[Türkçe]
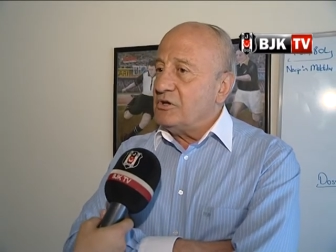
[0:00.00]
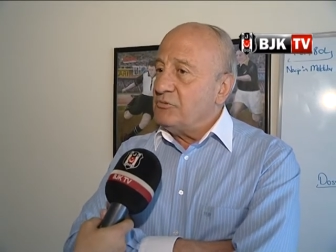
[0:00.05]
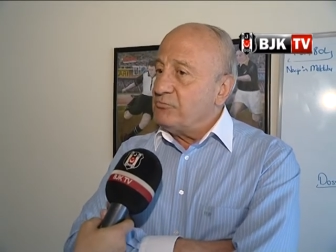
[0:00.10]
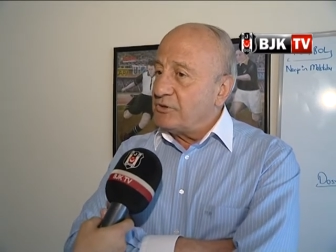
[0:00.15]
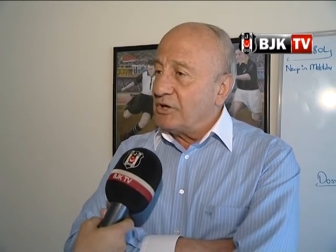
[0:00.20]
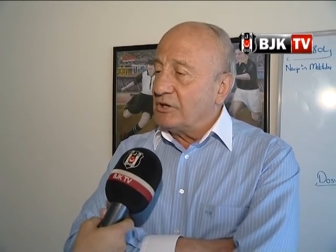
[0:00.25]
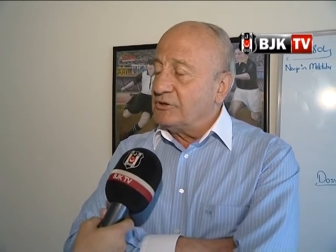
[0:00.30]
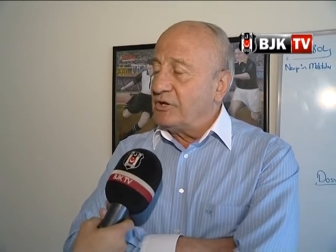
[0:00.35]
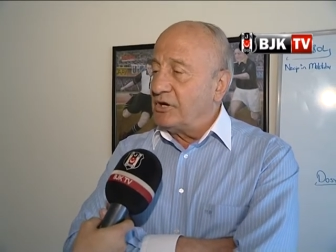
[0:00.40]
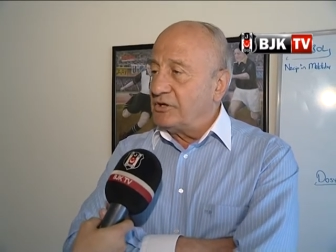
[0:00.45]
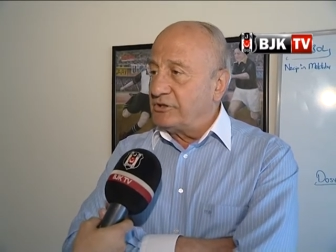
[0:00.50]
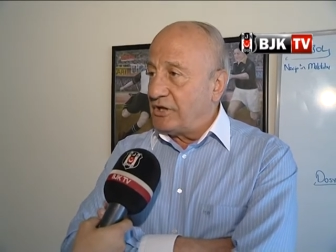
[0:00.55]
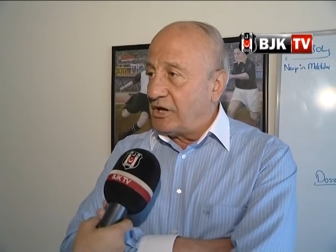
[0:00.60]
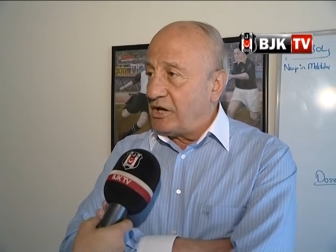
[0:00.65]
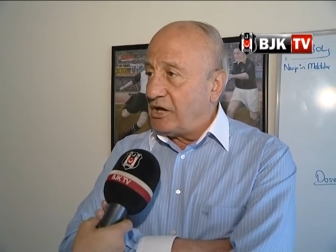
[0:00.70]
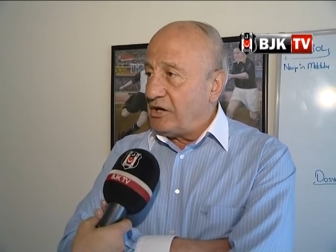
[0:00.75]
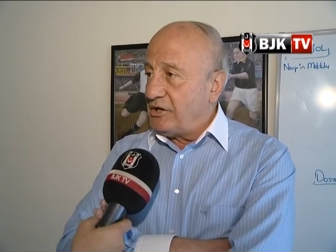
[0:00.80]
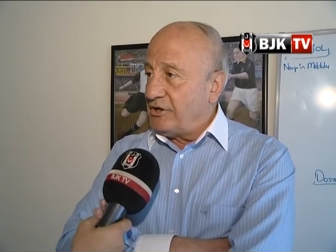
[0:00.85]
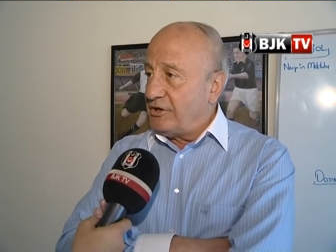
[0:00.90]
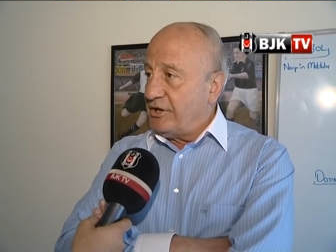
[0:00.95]
İmkanlar
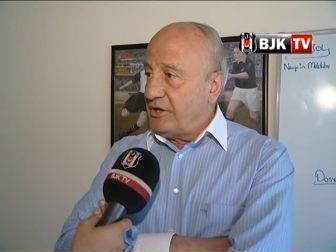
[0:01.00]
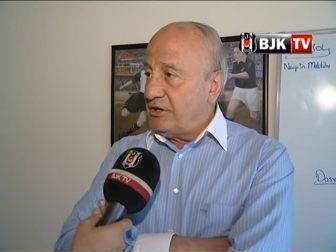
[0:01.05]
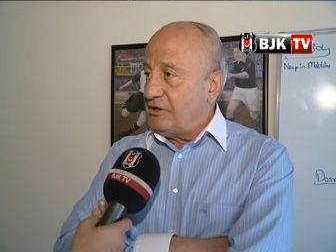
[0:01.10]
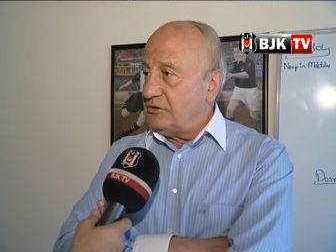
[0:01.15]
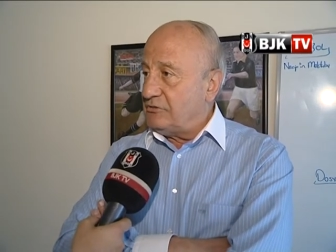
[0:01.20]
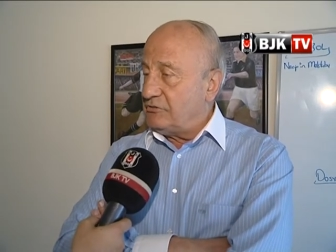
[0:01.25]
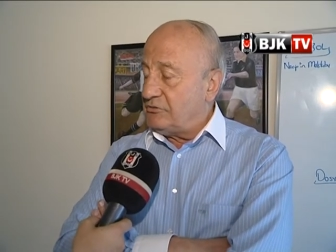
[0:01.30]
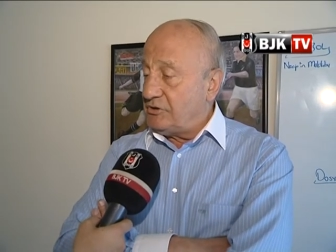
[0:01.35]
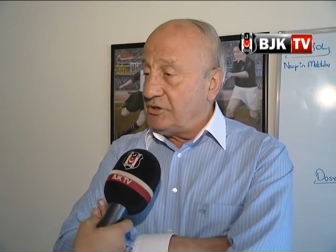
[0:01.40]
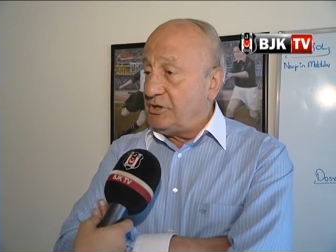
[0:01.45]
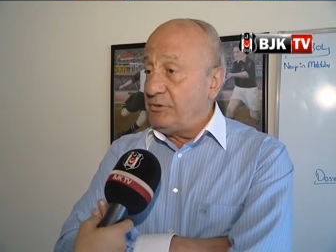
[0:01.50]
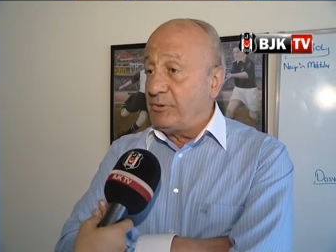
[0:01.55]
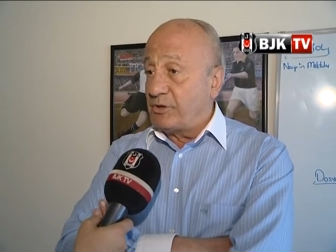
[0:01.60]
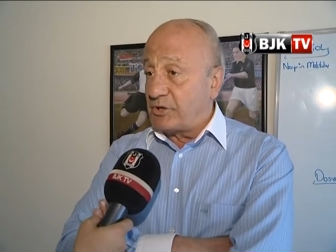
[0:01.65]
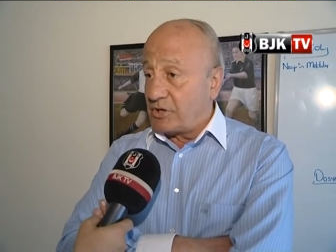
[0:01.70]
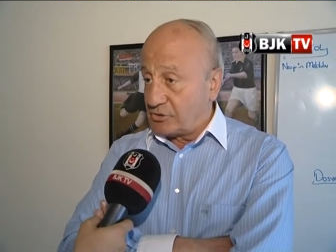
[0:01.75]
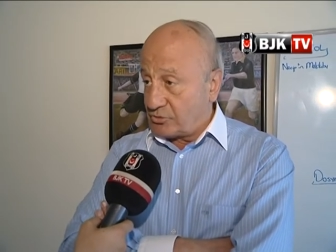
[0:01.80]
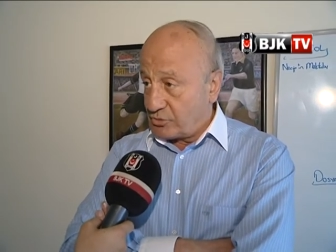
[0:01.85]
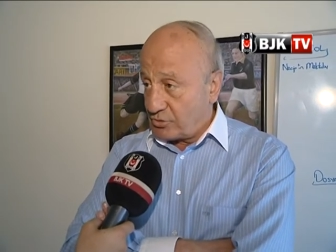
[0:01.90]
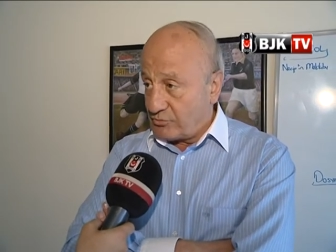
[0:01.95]
dahilinde iyi bir
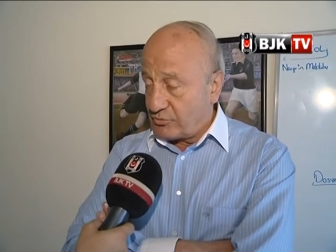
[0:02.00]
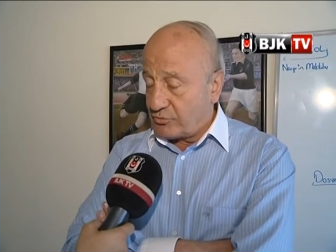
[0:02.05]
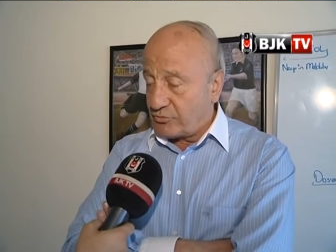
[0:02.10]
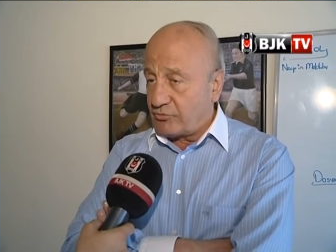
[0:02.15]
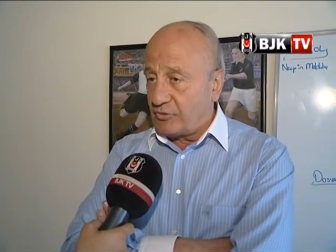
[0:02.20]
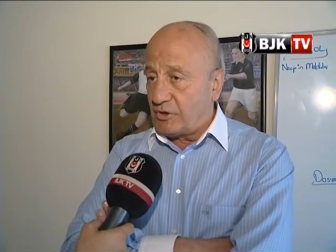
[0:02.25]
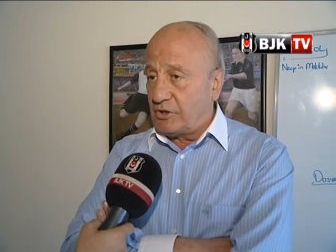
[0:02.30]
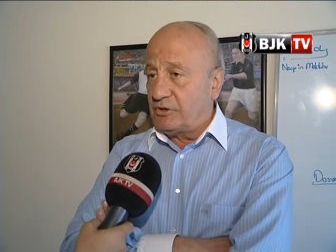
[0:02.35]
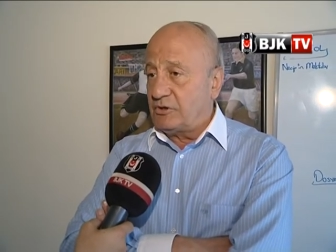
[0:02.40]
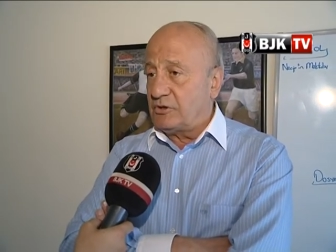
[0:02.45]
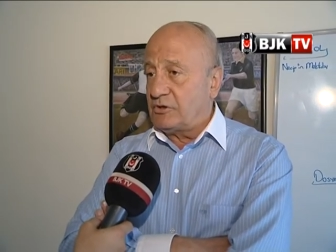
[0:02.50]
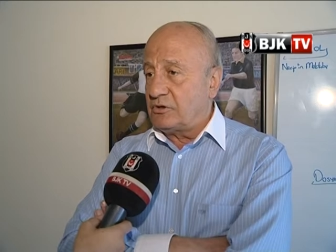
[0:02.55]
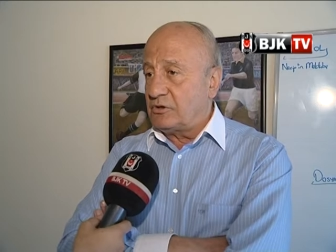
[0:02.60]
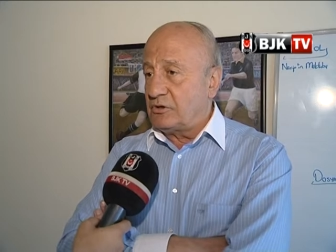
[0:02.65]
kadromuz var.